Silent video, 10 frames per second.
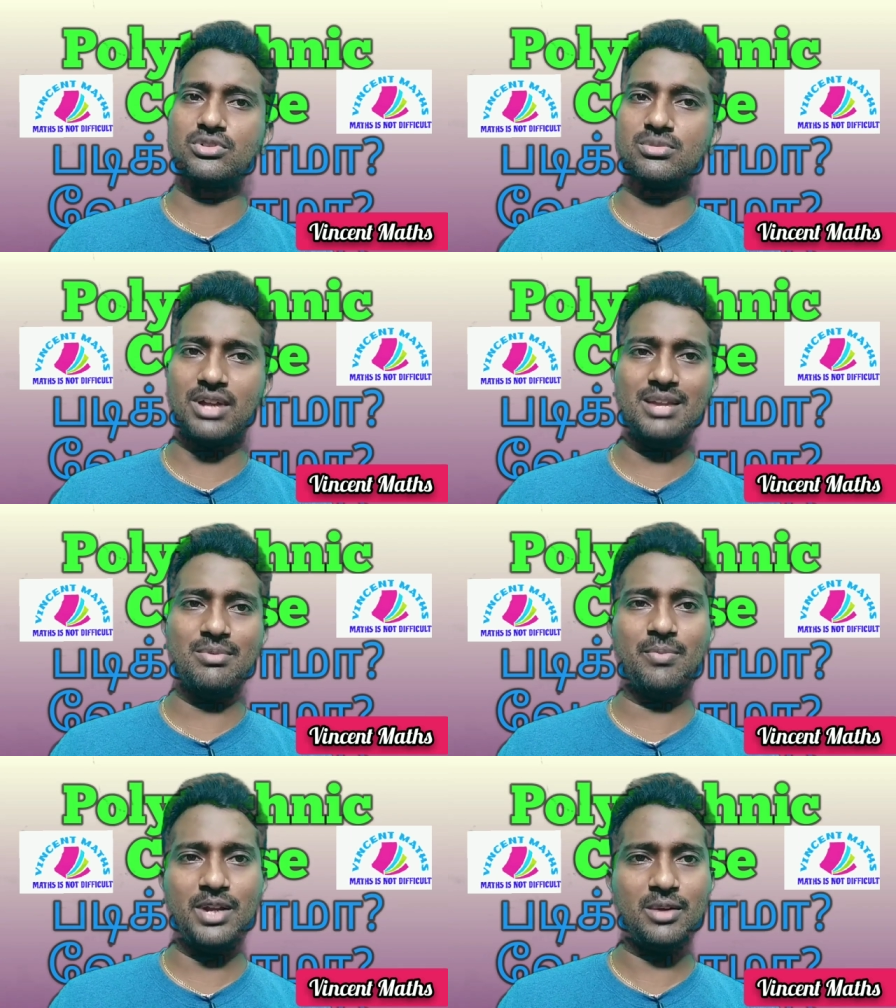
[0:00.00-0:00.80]
முடிச்சும்
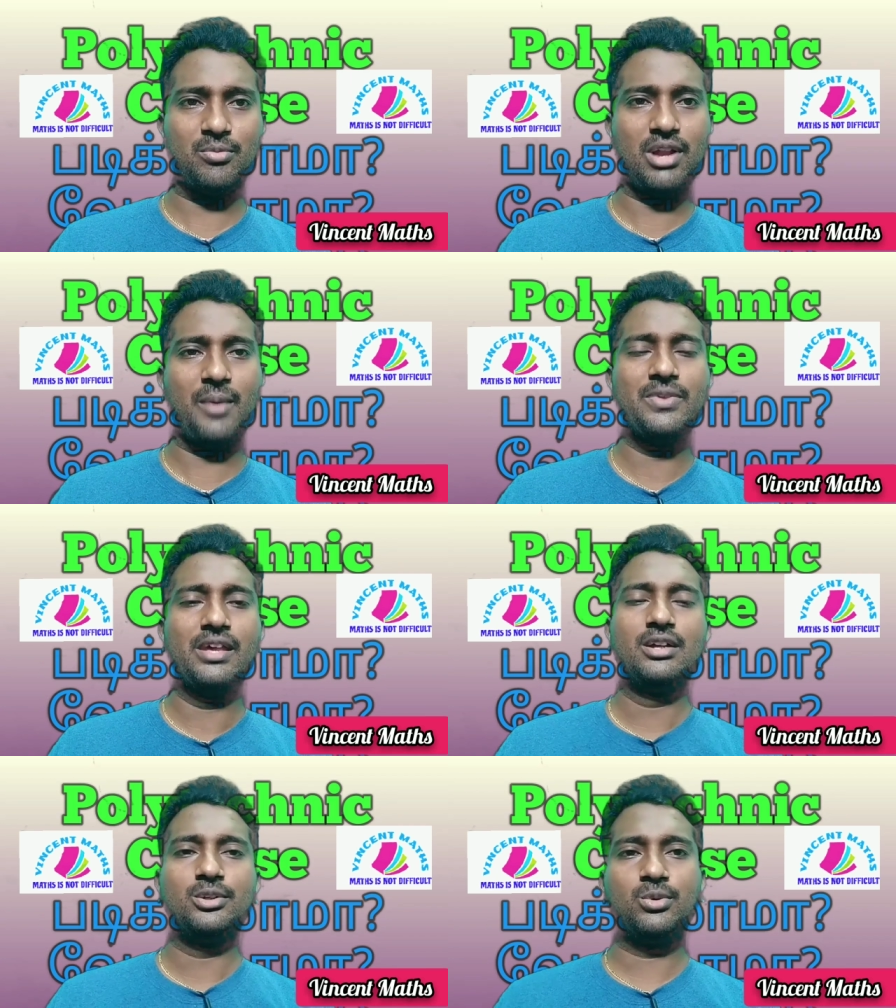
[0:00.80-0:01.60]
கண்டிப்பாக படிக்க போகலாம்
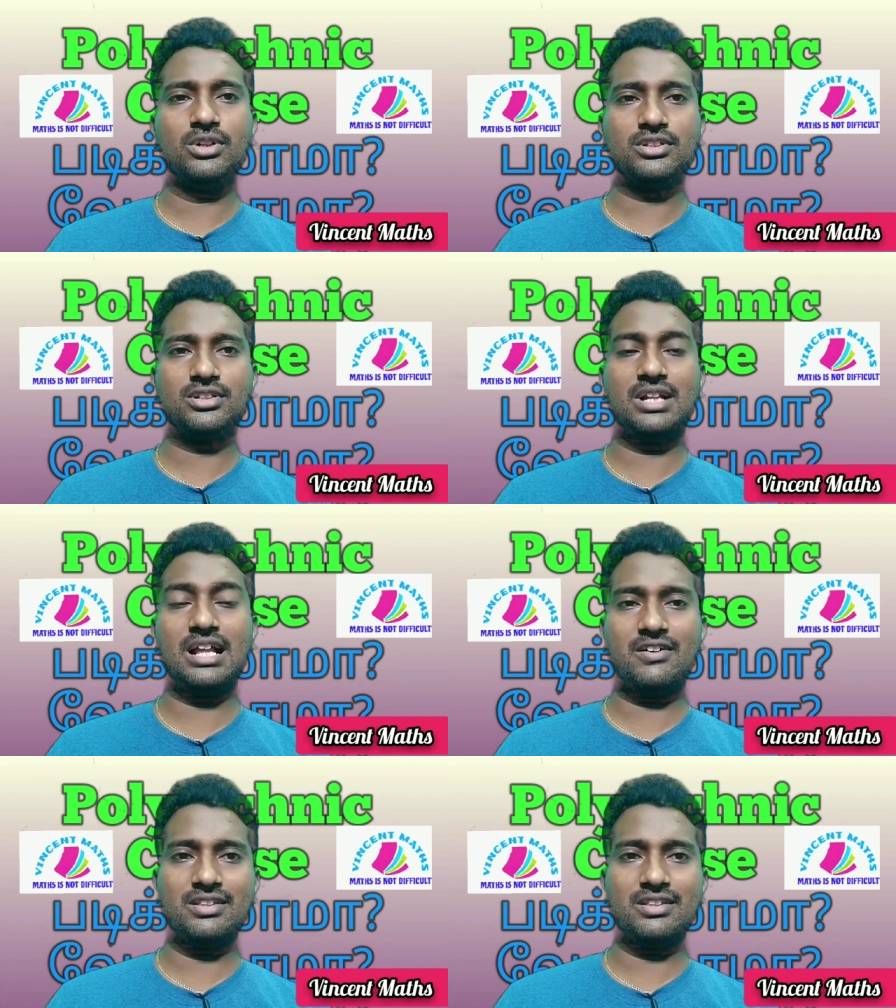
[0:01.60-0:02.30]
டுவெல்த்தில்